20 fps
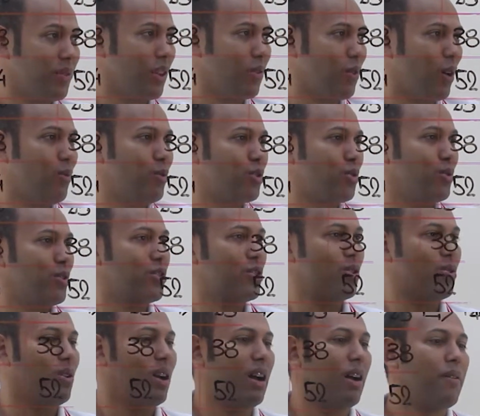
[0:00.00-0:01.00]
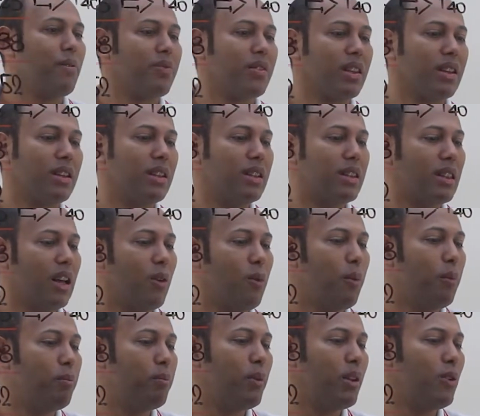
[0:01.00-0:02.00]
Vamos continuar? Então,
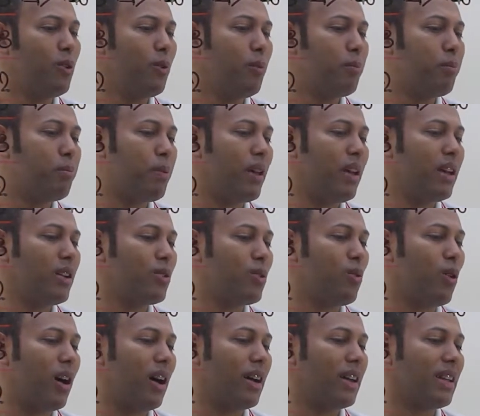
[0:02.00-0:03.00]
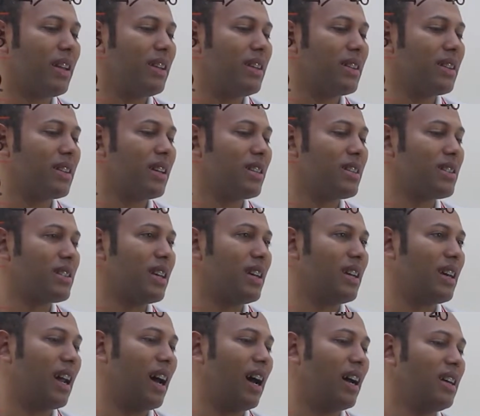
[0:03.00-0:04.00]
o meu P40
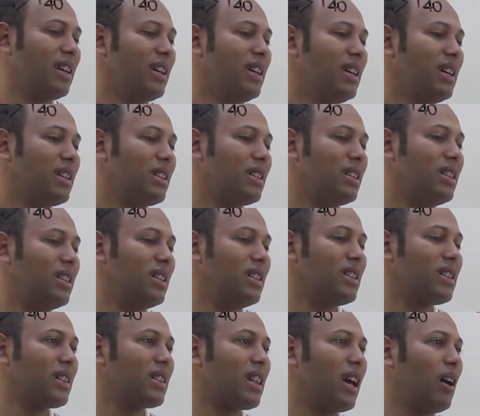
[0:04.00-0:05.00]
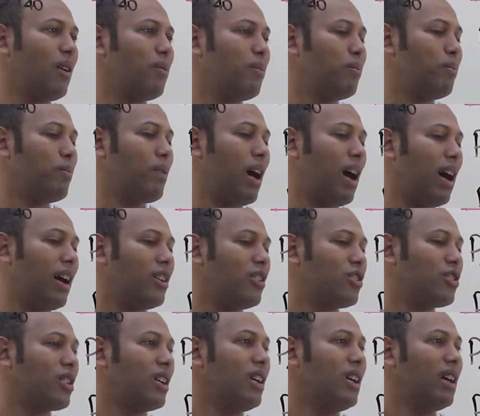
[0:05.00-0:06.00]
será 30
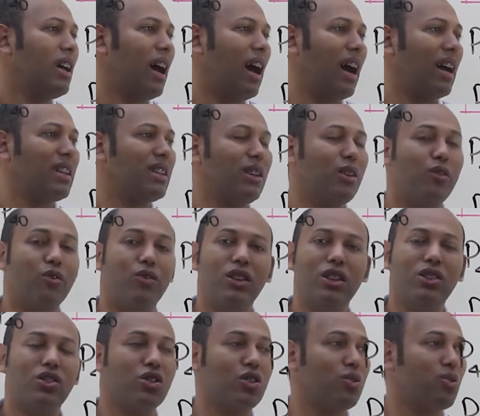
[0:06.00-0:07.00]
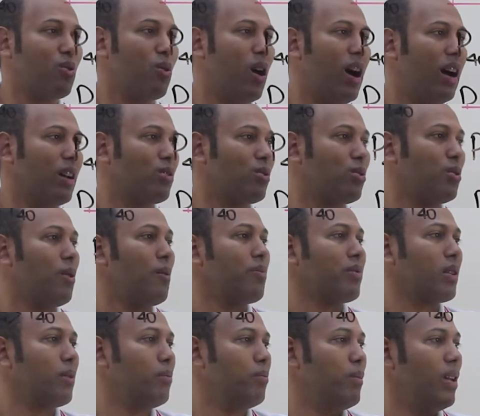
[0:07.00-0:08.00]
mais. Aqui, 24
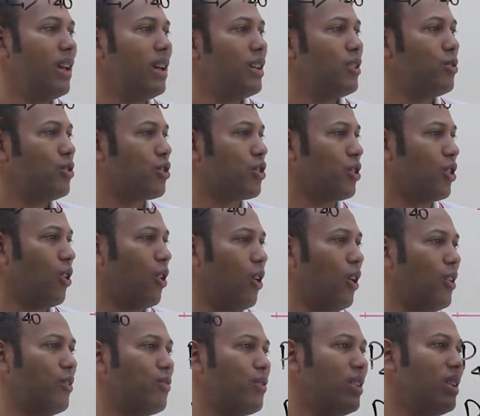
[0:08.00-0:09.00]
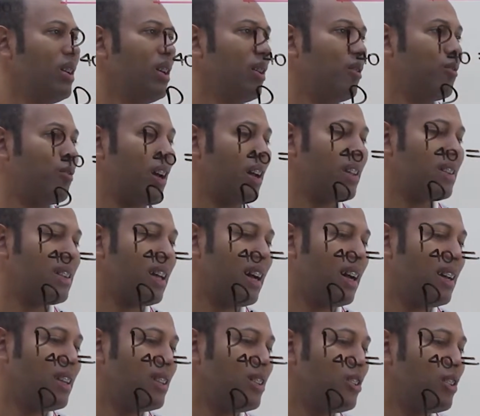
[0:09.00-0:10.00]
menos 9 vai
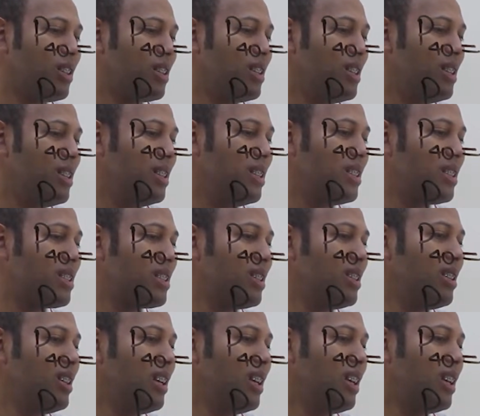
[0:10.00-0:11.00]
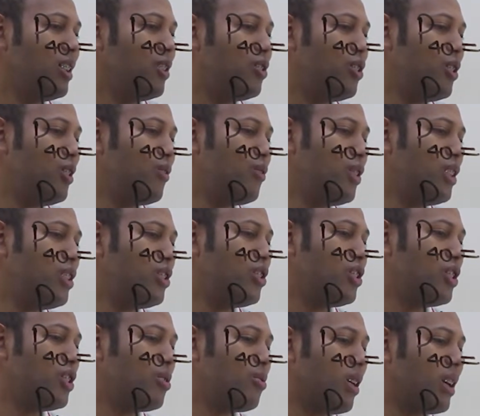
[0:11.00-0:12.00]
dar 15,
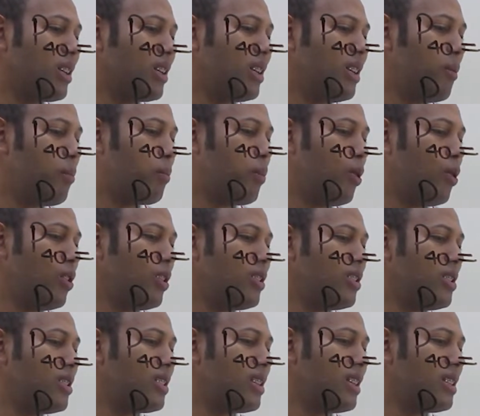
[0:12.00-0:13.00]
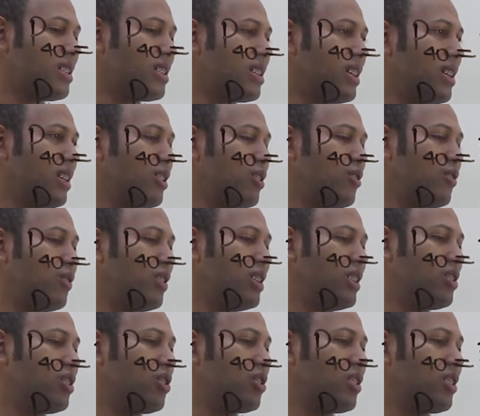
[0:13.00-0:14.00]
dividido aqui por 16
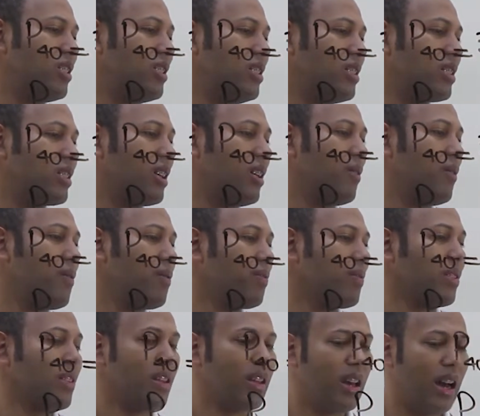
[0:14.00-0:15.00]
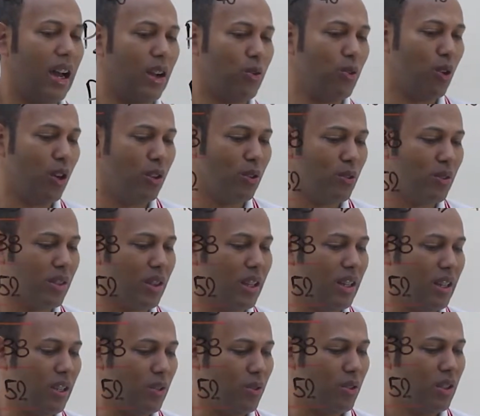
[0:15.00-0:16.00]
vezes 30. Agora eu
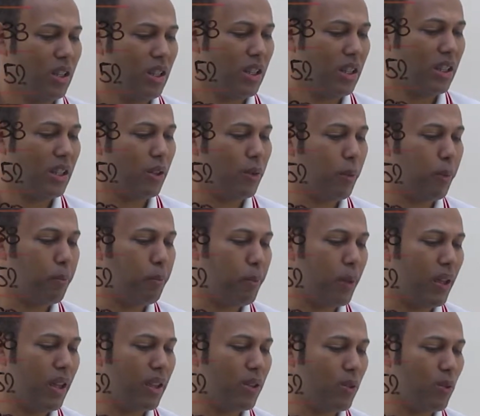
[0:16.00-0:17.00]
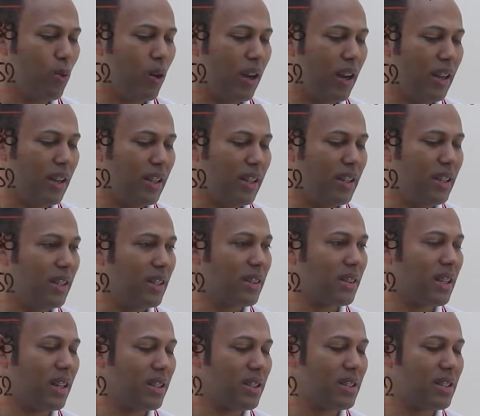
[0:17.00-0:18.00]
tenho que o
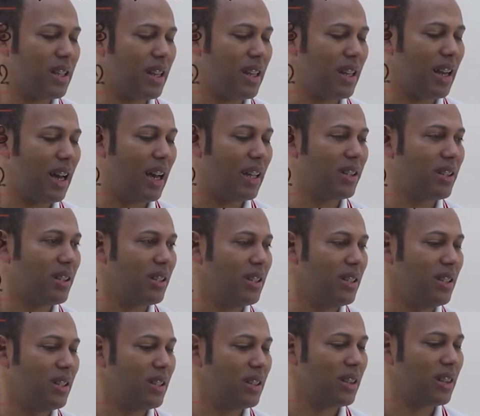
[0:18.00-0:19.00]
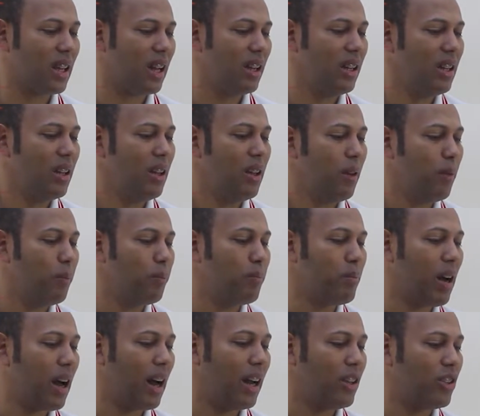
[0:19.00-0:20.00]
P40 será 30
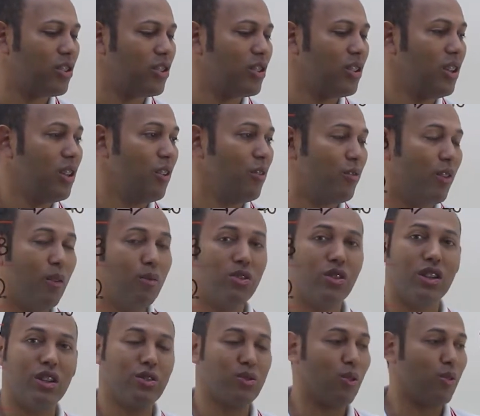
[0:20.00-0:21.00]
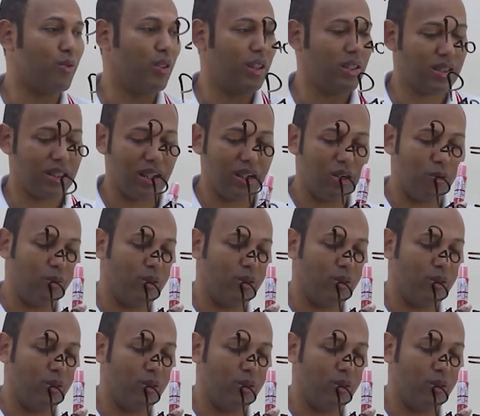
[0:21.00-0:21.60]
mais. Vamos resolver isso aqui.